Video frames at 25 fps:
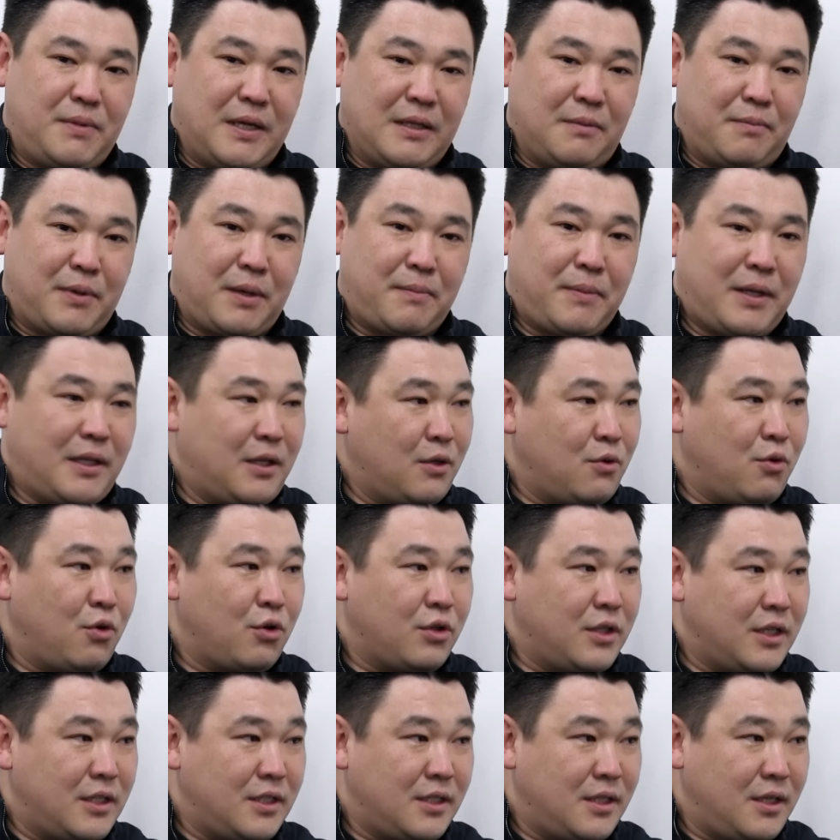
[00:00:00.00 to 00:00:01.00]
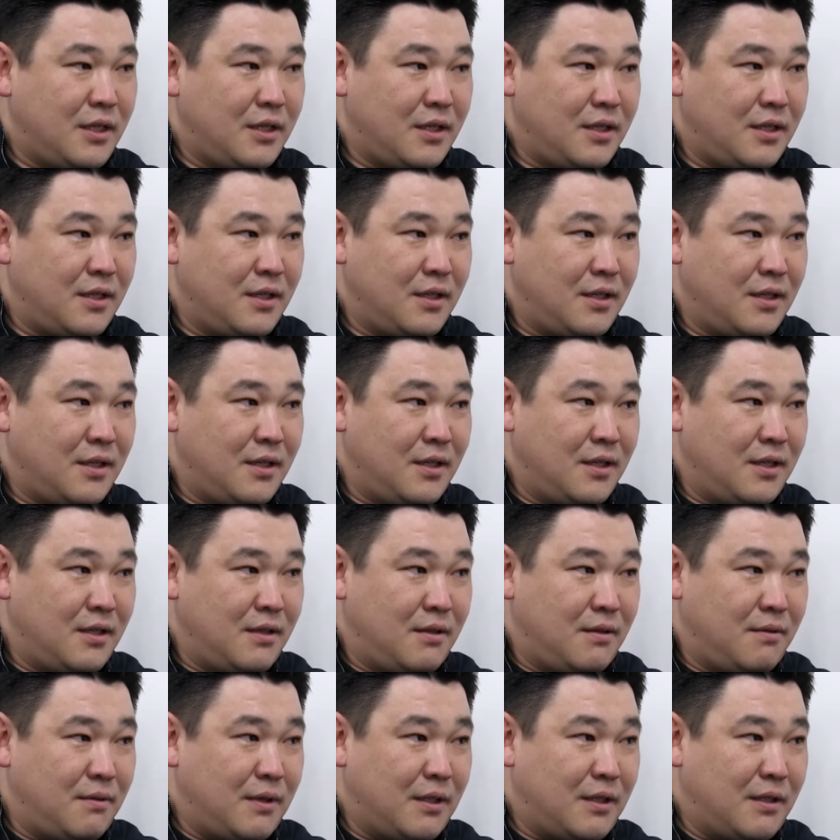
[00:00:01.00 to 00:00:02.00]
э, пропала гордость-то.
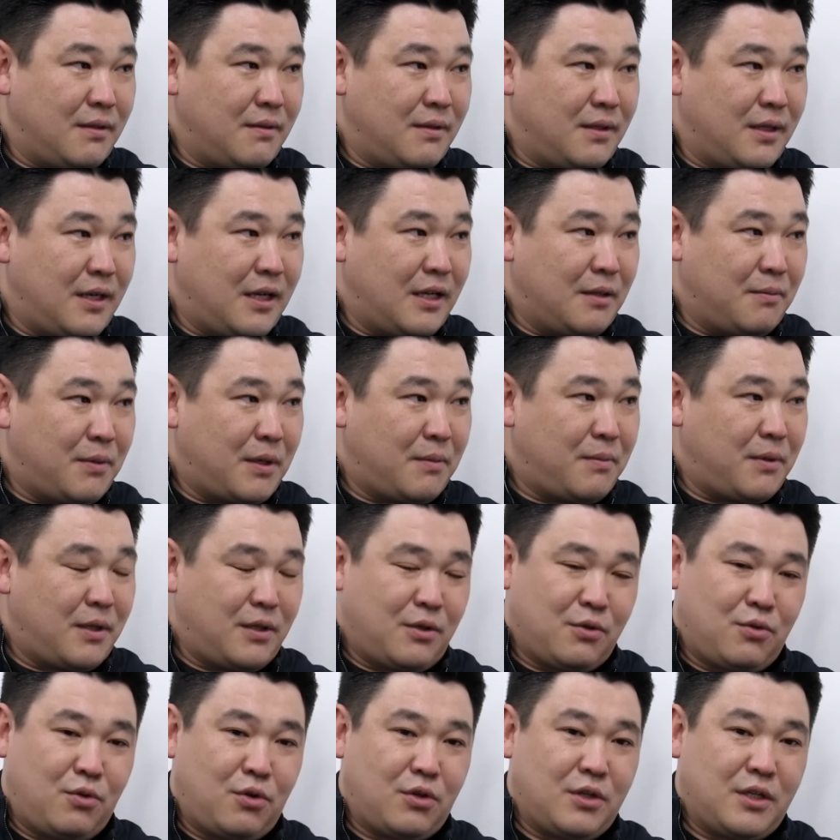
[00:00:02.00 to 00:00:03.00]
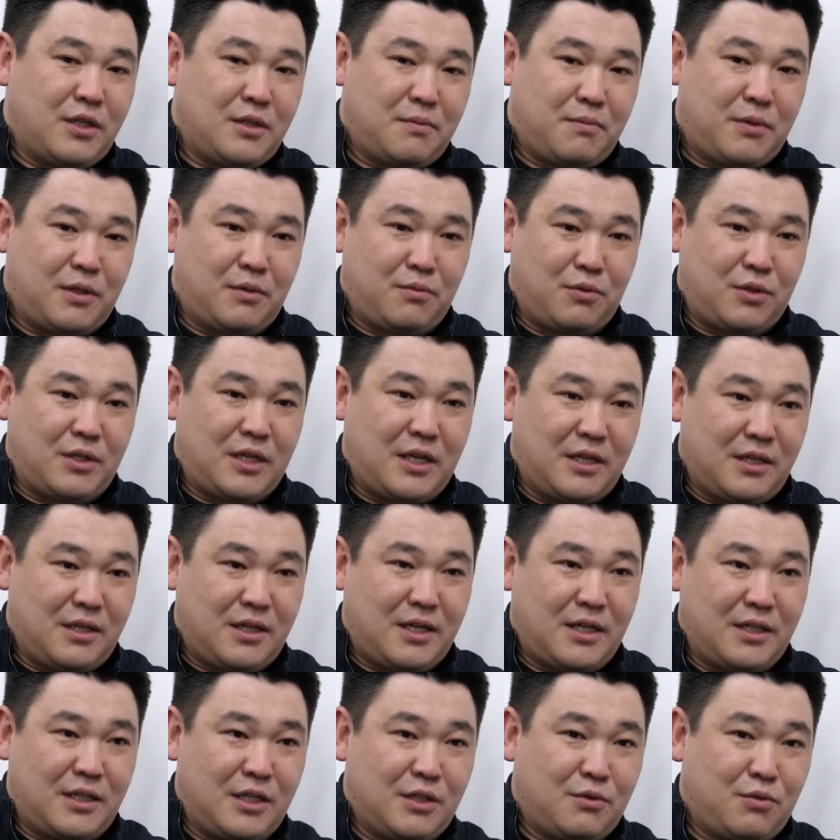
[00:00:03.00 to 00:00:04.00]
Говорят, пропала гордость, потому что они,
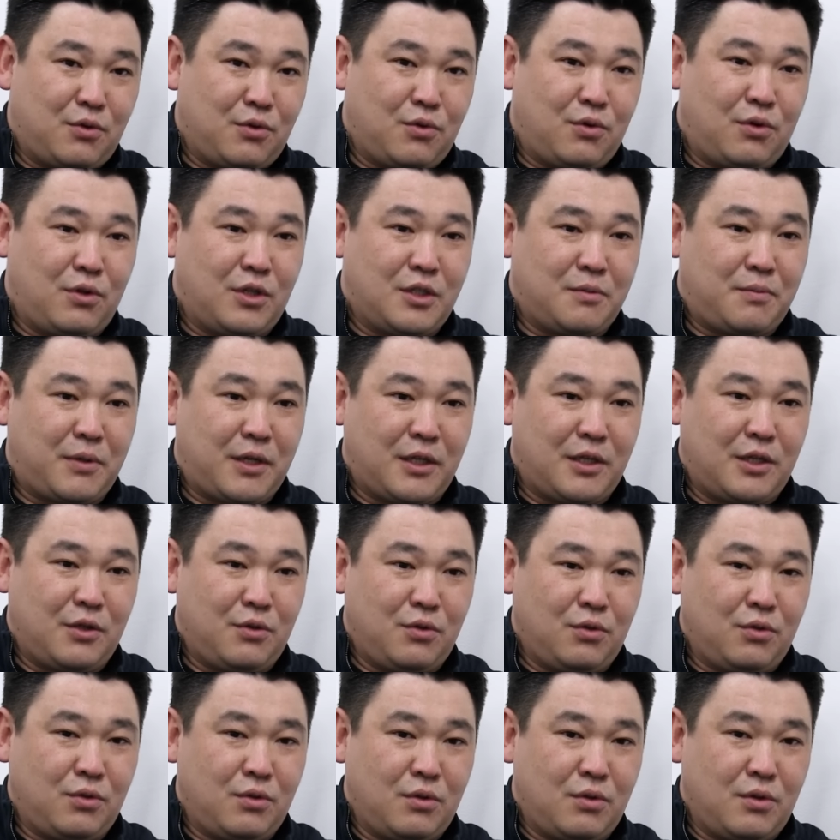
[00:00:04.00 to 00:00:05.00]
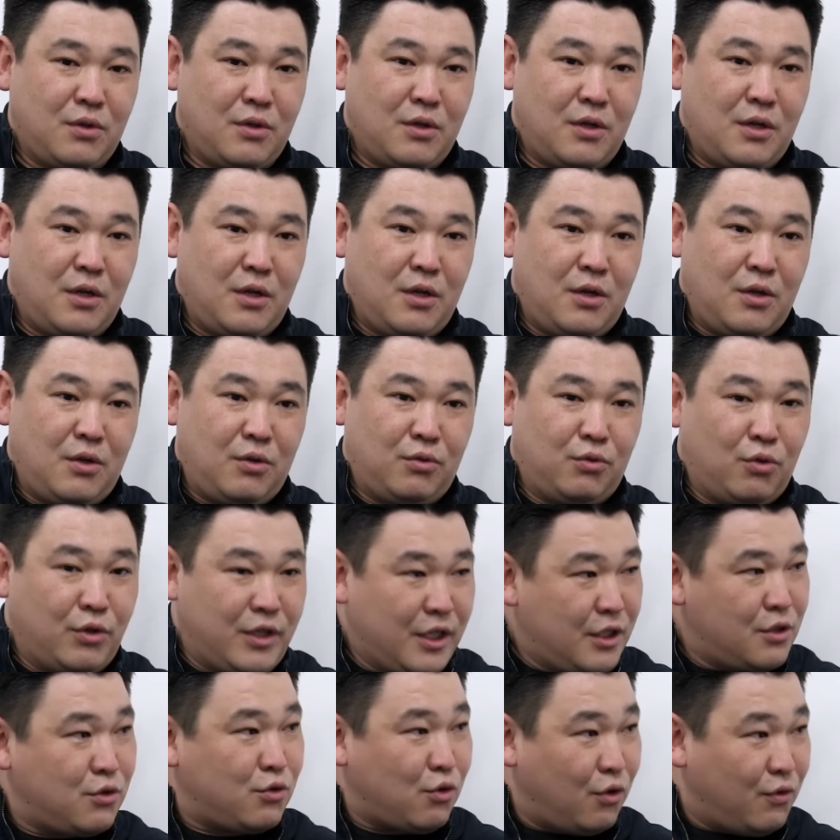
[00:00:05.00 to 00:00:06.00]
когда свой голос продают, но
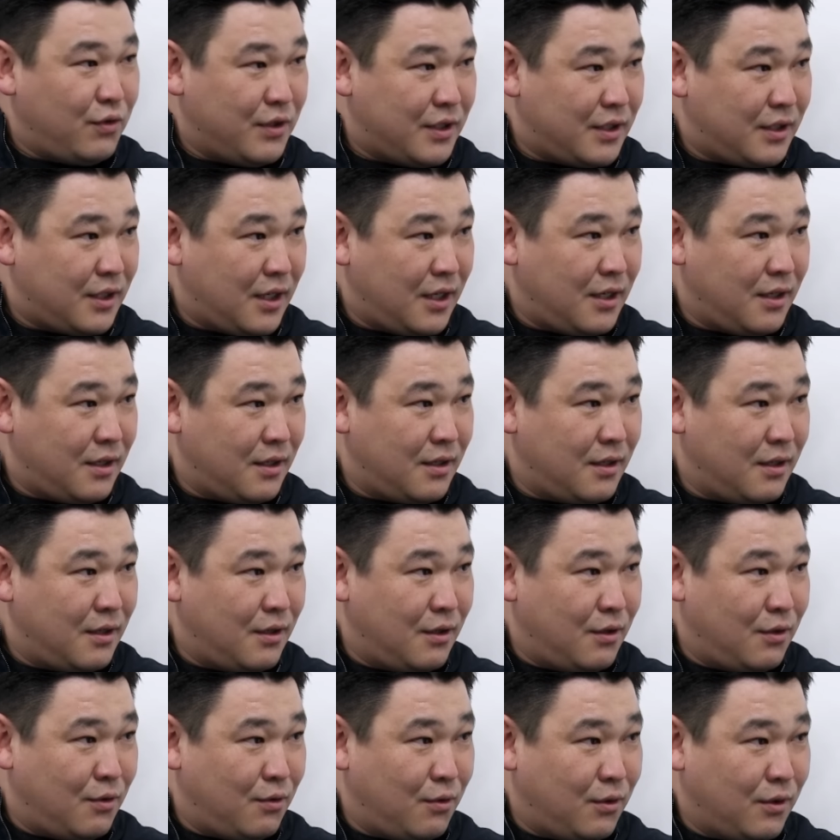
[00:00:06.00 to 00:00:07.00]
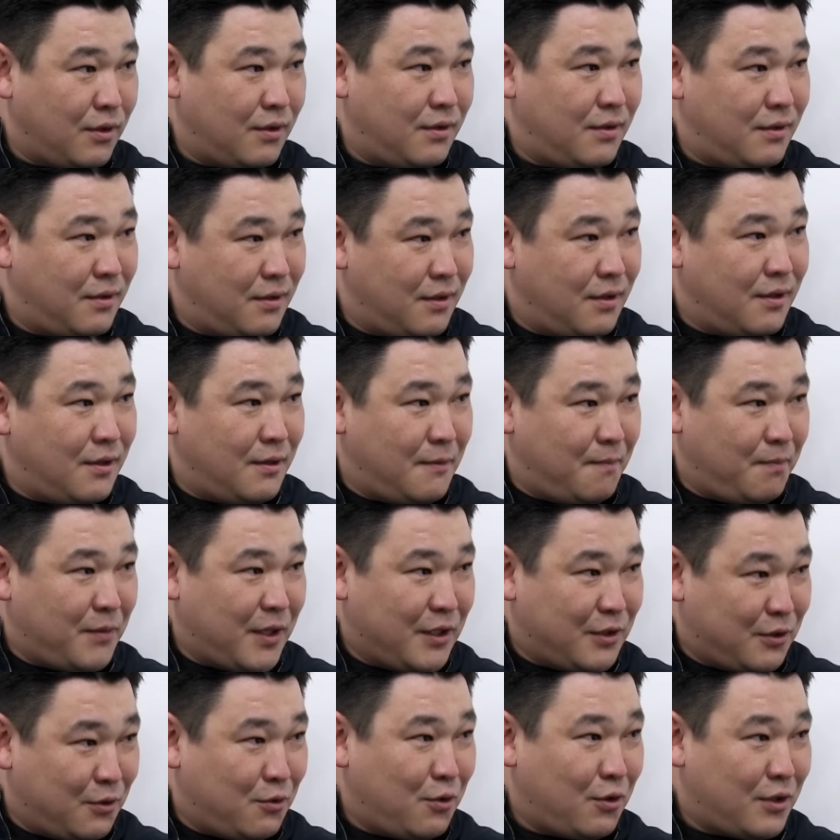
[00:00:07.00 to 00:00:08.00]
есть совесть-то. Вот,
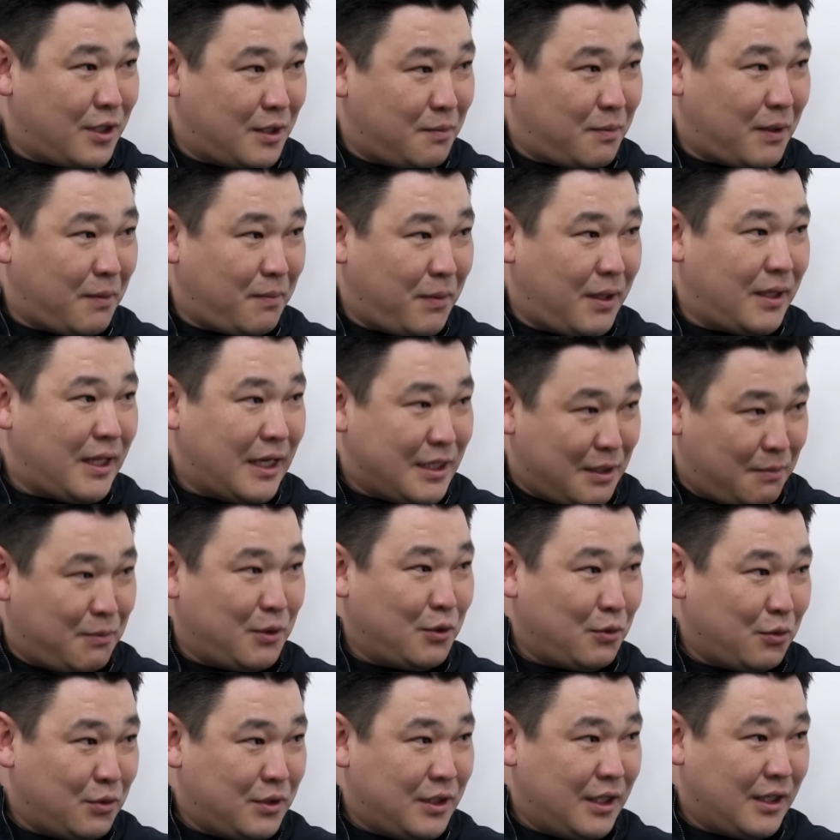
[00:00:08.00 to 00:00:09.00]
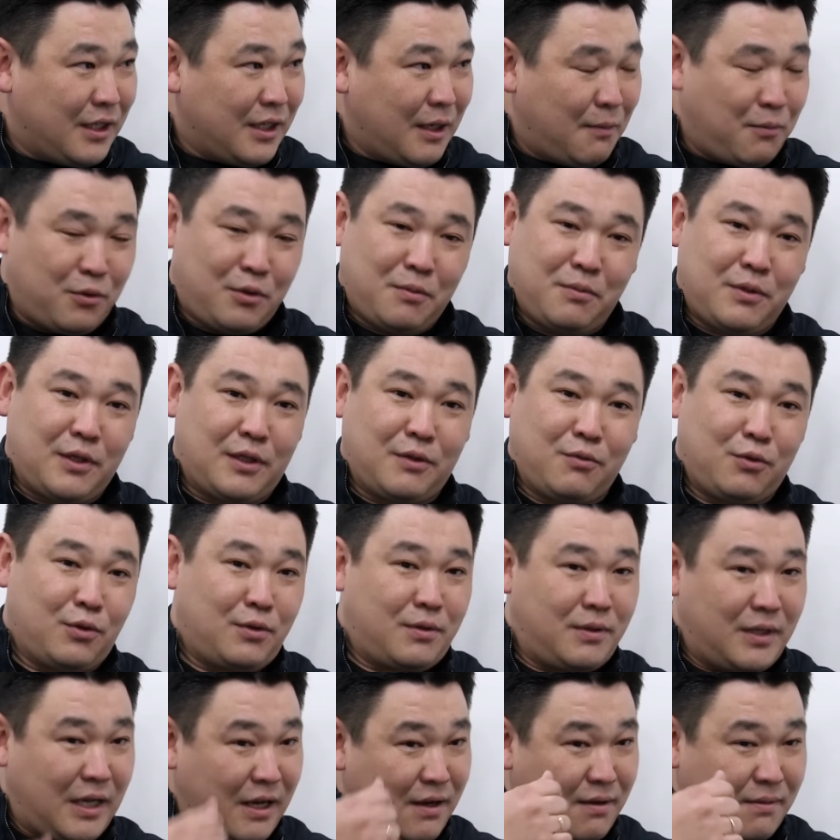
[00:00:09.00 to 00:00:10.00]
если гордость пропала, они берут деньги, а потом говорят,
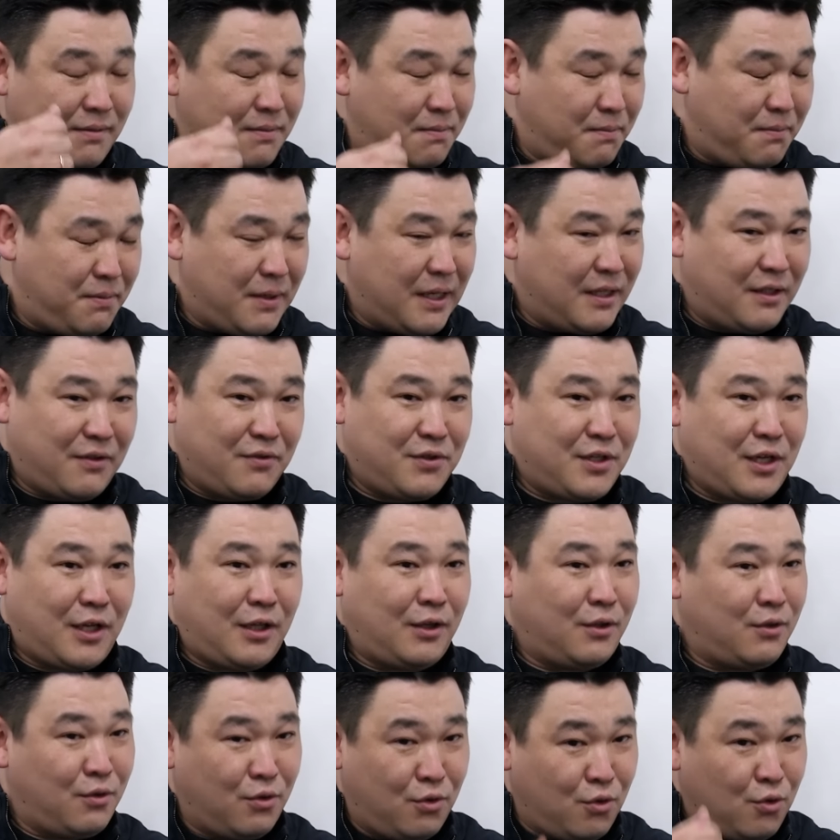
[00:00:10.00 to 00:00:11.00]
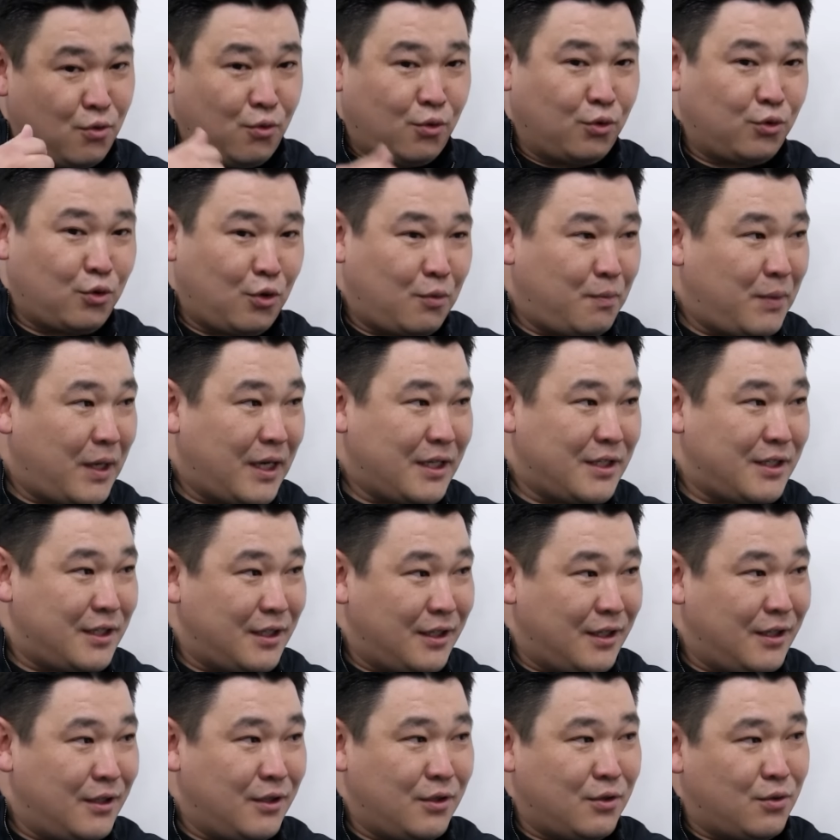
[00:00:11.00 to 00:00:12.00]
вот я это взял у той
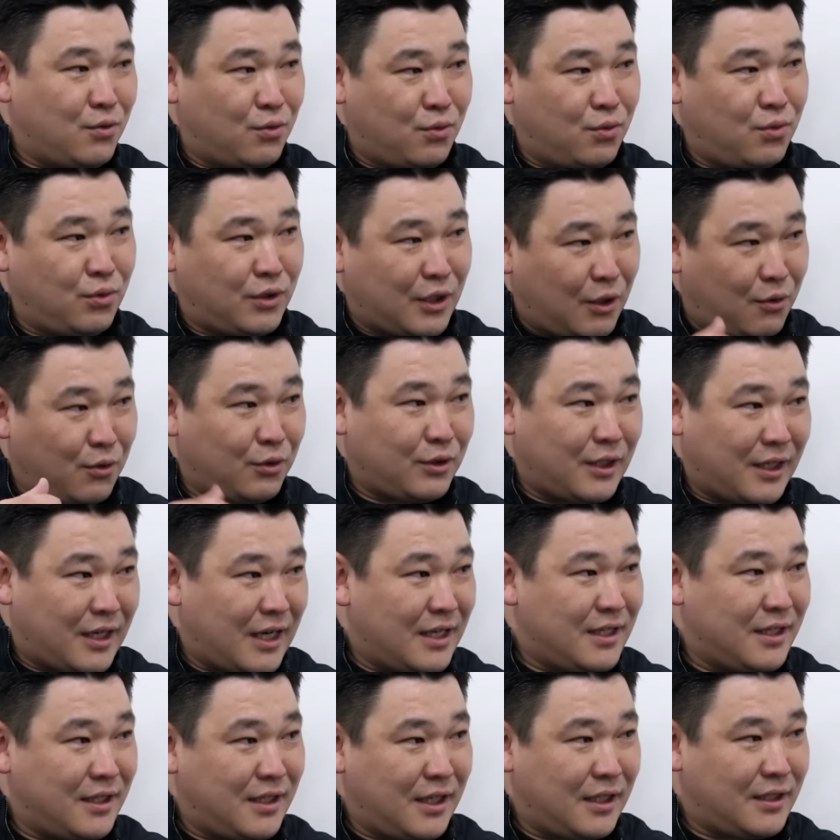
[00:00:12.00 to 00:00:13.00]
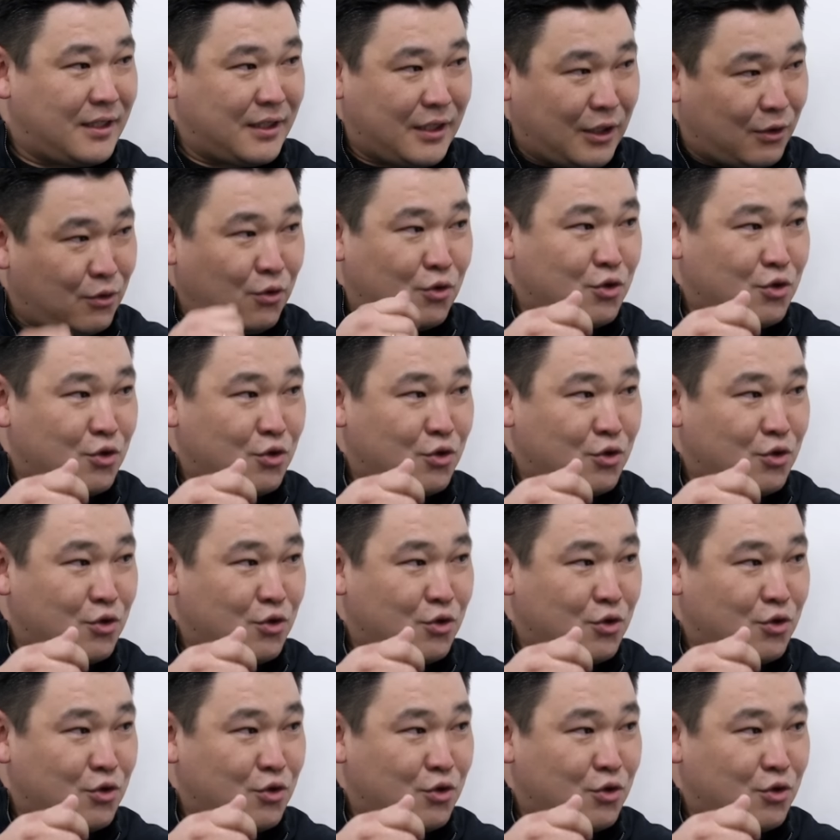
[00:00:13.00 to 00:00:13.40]
партии или у того-то кандидата, я